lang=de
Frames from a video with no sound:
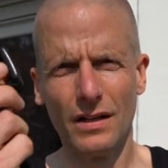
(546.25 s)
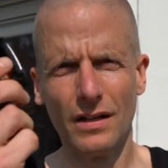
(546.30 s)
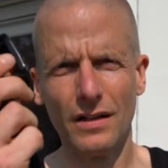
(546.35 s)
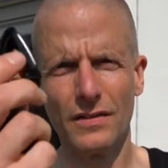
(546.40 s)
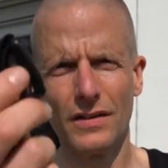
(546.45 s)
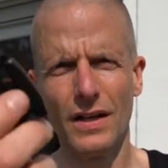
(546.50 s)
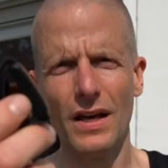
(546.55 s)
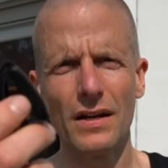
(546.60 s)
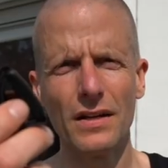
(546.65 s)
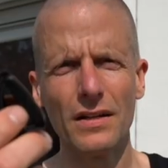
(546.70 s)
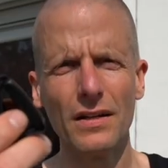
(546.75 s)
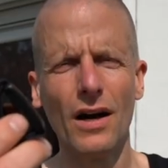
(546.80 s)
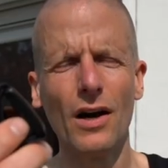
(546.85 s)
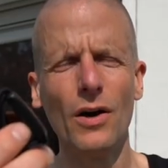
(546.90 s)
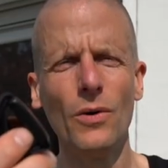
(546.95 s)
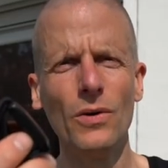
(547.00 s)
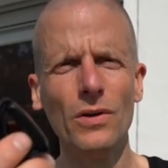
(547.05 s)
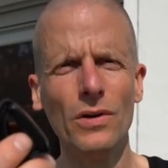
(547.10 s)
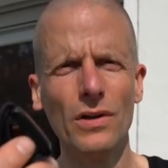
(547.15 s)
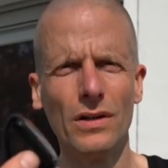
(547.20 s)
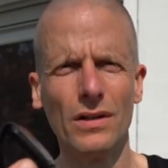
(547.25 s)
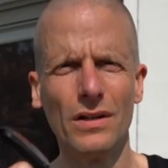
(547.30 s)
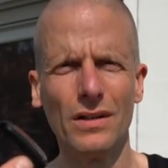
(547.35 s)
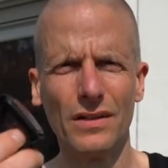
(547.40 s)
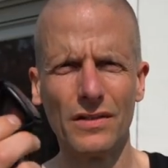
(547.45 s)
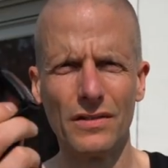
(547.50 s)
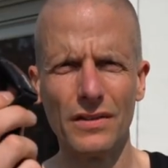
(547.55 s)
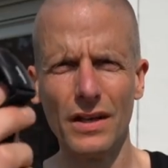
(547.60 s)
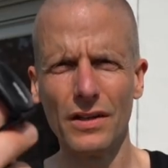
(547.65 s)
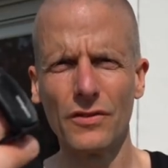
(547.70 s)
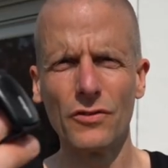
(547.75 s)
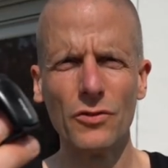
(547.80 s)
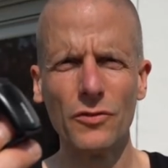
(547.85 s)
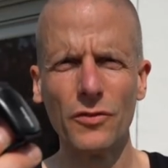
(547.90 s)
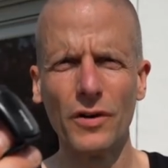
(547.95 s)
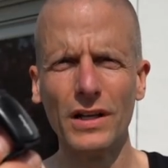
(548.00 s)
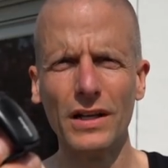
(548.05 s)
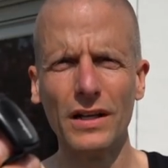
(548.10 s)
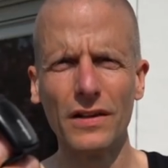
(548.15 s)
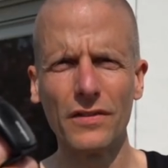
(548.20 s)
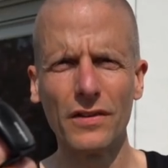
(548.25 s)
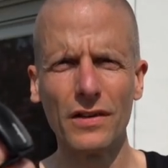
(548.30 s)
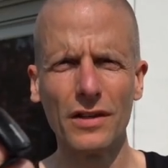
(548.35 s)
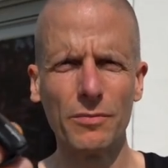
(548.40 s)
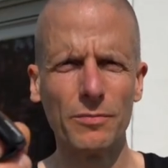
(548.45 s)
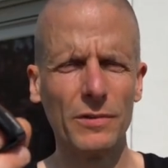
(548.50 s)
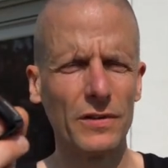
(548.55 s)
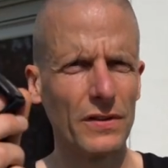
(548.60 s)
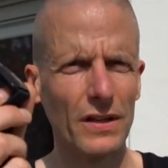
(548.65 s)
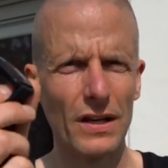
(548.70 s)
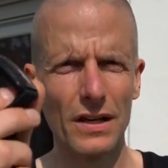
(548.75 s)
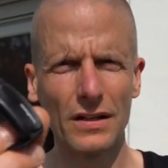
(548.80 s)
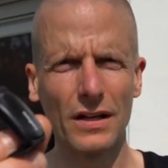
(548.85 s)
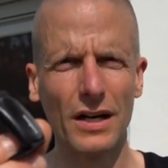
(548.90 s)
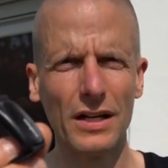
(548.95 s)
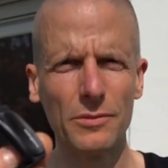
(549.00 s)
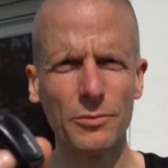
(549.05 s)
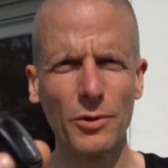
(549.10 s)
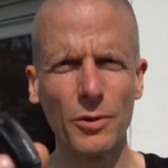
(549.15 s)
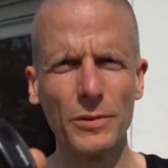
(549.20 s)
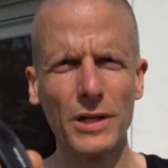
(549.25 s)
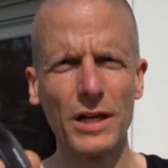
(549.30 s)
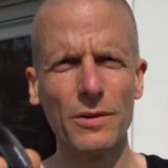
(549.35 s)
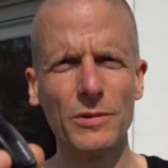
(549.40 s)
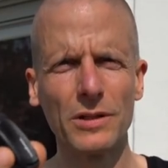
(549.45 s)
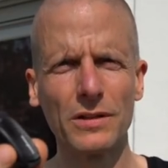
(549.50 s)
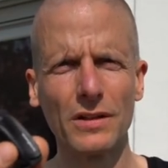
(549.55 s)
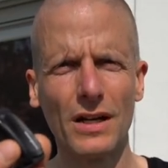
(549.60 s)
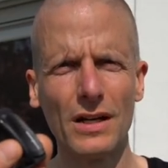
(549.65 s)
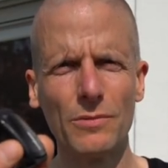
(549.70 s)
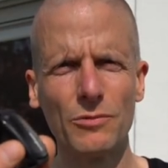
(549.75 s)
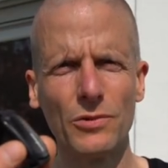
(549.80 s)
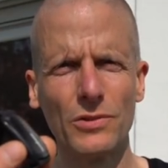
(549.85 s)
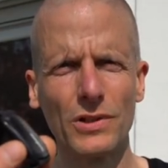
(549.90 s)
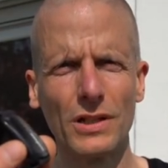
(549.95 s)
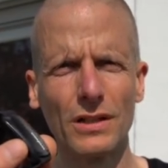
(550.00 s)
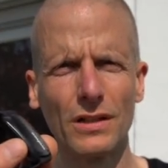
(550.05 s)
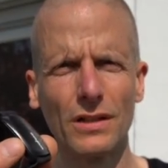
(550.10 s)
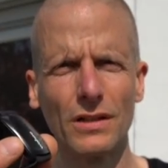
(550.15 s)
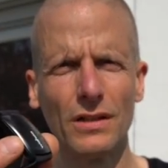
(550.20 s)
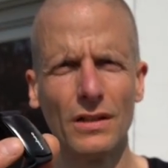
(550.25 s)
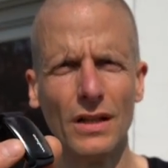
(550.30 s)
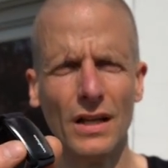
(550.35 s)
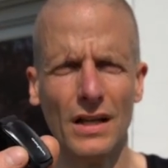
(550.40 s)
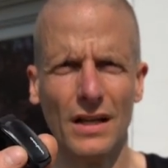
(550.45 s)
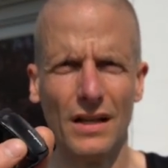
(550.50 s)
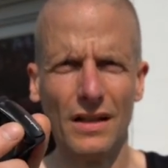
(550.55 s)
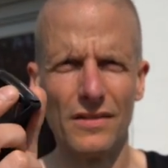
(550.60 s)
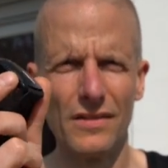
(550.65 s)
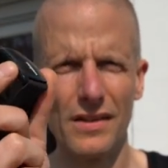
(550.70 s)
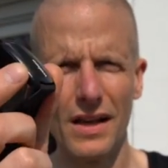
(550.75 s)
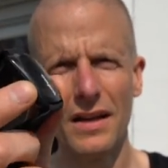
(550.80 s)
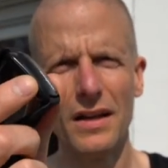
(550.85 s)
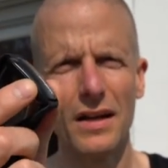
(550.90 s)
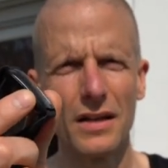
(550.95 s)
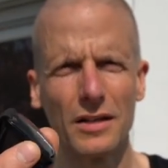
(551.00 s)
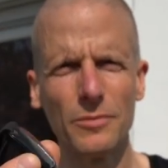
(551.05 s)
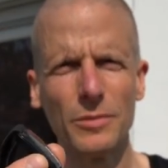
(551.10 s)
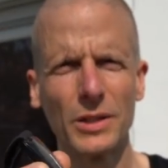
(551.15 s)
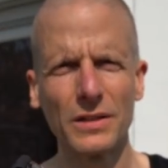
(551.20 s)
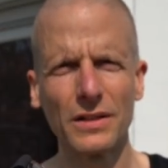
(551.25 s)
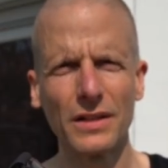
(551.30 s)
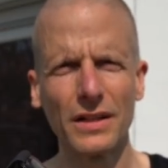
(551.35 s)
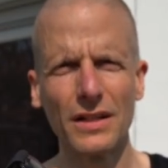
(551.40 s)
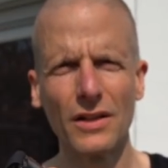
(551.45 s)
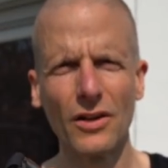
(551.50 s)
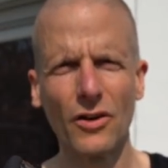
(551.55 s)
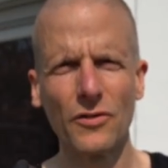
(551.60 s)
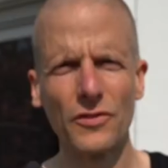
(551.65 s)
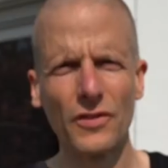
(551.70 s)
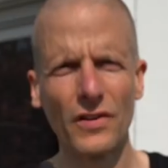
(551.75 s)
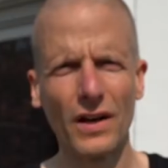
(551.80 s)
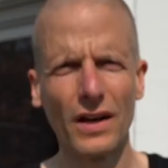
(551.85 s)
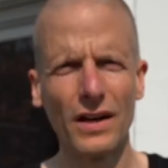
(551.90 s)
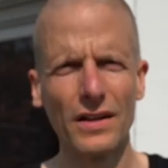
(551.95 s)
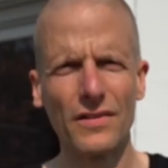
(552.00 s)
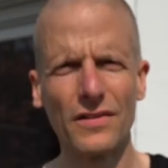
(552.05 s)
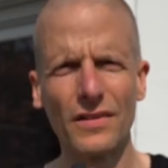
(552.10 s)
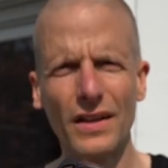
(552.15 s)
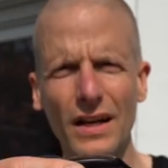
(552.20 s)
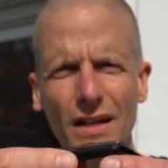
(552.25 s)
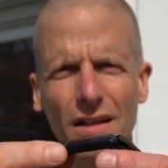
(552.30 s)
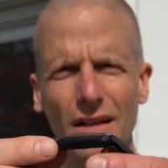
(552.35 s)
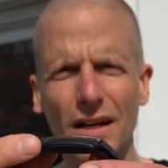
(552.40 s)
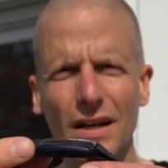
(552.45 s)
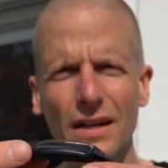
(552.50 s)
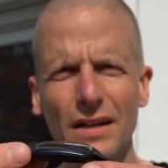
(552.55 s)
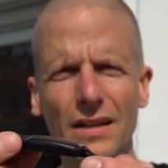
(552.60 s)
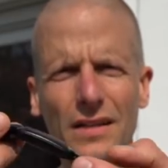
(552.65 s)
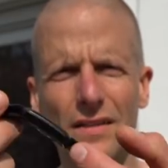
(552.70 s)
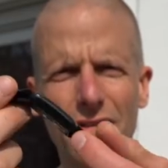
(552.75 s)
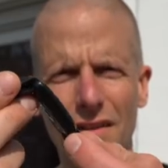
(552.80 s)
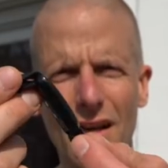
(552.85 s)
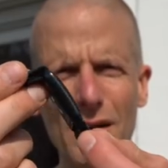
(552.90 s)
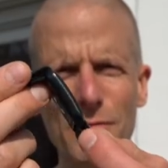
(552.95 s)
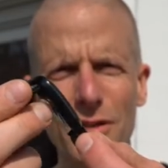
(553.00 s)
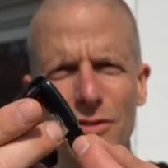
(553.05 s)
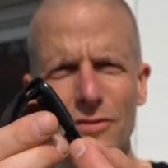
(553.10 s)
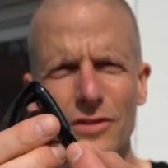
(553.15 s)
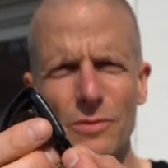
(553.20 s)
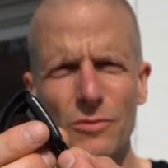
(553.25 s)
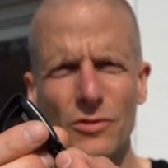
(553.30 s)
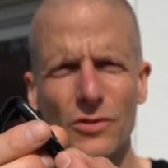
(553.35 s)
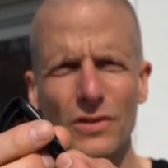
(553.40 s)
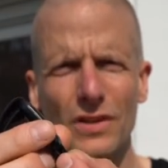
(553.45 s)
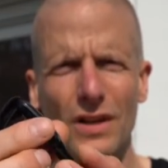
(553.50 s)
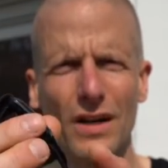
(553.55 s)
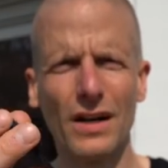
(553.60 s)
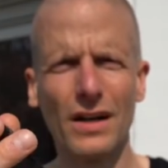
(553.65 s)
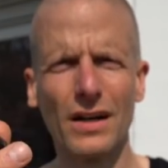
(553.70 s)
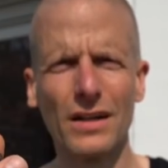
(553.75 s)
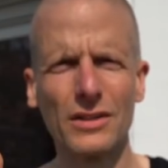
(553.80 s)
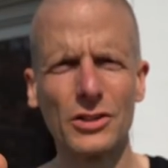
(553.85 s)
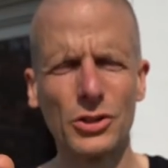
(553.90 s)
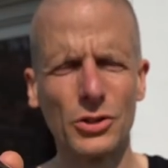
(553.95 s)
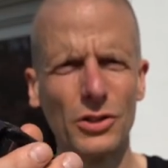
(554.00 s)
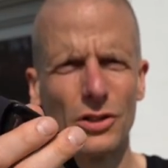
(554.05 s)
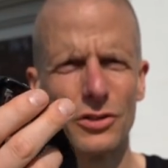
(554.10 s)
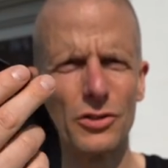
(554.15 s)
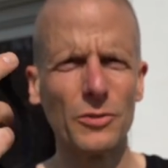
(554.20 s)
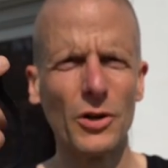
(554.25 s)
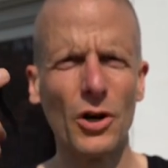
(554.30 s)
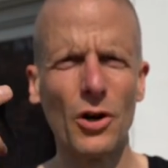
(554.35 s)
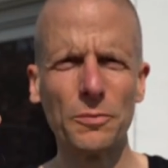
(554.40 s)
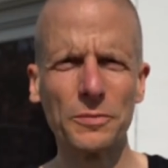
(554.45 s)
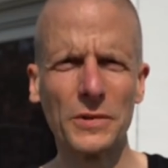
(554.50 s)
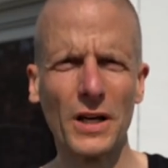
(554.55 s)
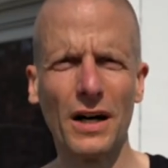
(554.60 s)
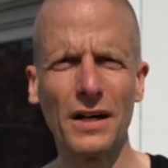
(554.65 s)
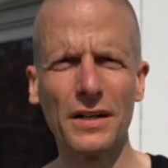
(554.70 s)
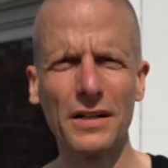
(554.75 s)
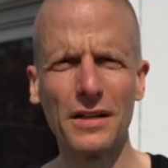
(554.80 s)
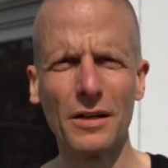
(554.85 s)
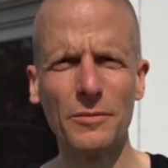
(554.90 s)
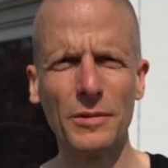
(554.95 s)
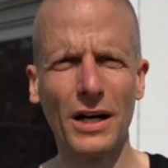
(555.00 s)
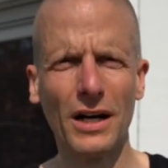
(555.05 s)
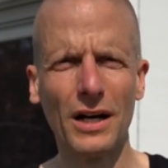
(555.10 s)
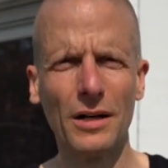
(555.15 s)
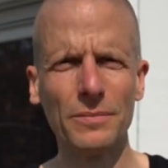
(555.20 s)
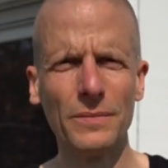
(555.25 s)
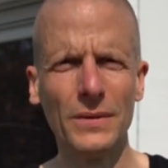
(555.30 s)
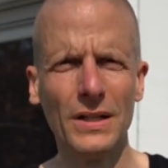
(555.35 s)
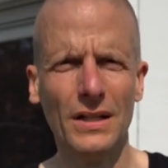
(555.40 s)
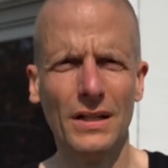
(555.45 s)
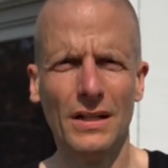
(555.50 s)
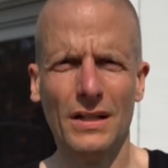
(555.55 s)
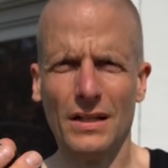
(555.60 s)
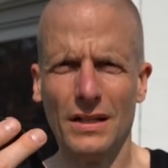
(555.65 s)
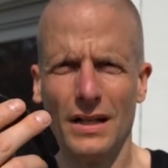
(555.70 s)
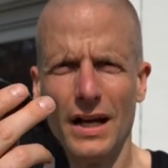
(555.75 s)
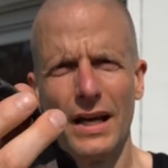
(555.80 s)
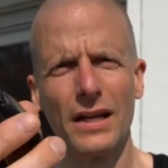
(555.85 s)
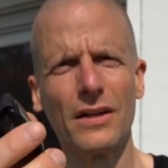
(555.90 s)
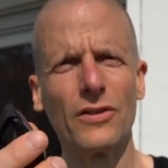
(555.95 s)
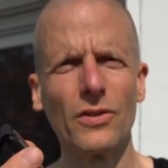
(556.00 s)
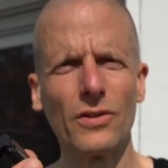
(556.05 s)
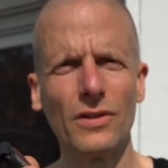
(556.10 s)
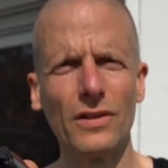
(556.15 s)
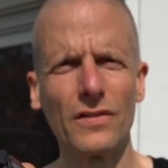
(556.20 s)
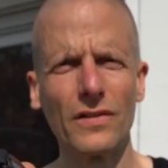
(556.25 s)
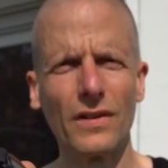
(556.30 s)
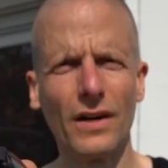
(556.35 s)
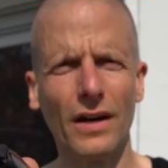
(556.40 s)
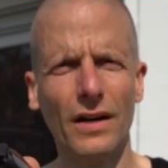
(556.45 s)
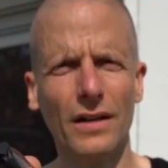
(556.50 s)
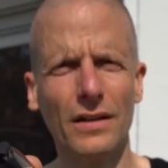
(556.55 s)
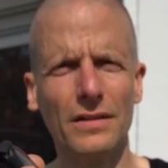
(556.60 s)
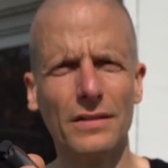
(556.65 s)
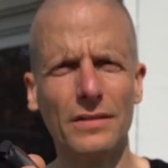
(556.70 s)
Sehr genau, sehr zuverlässig, bisher keine Probleme in drei Monaten. Sehr lange Batterielaufzeit, sehr leicht, sehr bequem zu tragen, stört überhaupt gar nicht am Arm. Echt tolles Teil.